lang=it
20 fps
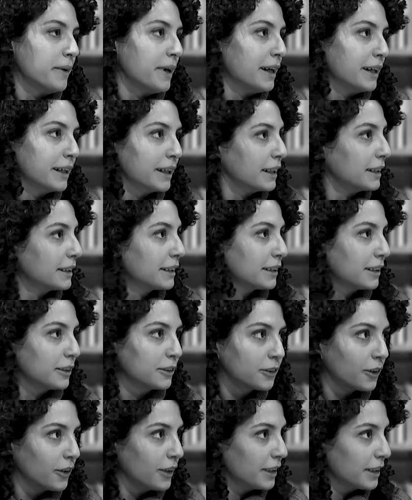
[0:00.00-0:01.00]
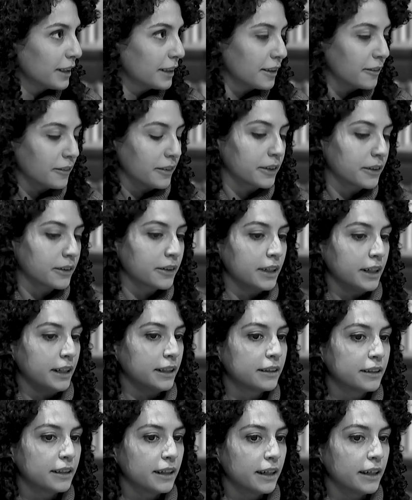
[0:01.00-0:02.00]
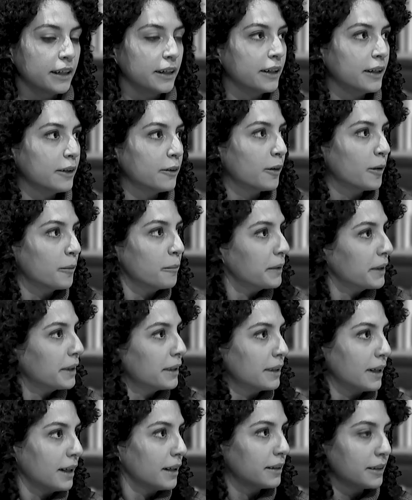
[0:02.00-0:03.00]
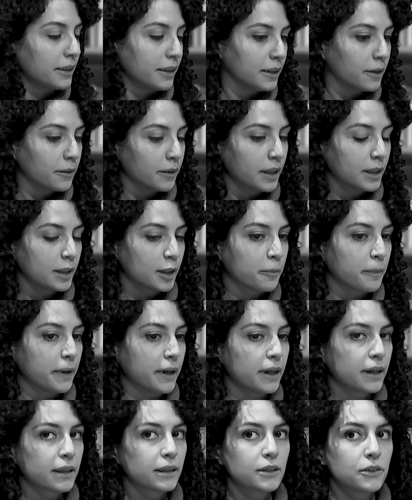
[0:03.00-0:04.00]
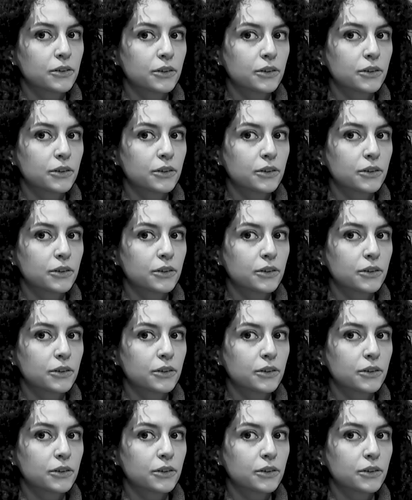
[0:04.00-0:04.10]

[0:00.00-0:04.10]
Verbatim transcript: anche essere tolta, tra virgolette, eh, o ambientati da un'altra parte.